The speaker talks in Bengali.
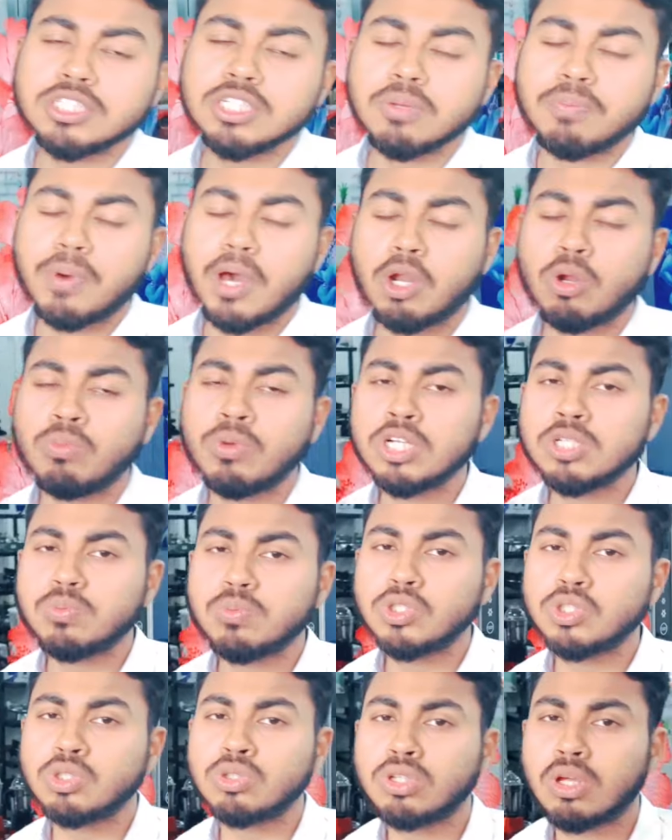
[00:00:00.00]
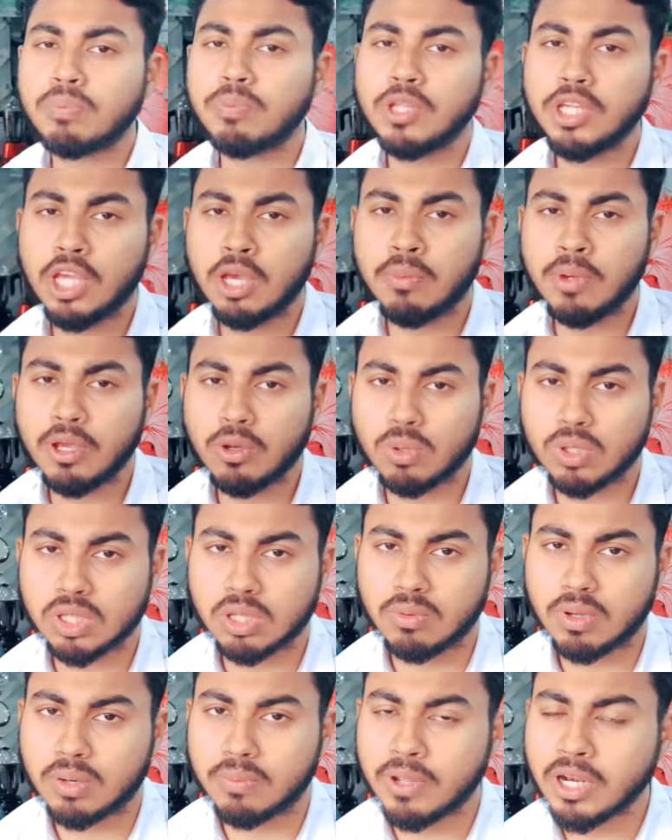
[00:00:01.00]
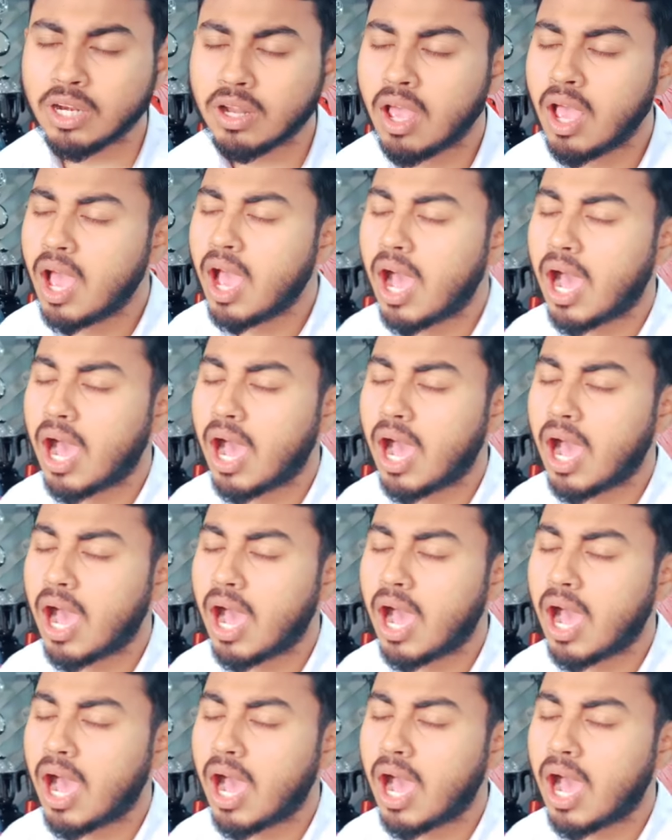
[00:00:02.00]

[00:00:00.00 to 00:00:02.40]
ইন্টারেস্টে বারো মাস পর্যন্ত আপনি ইএমআই e করতে পারবেন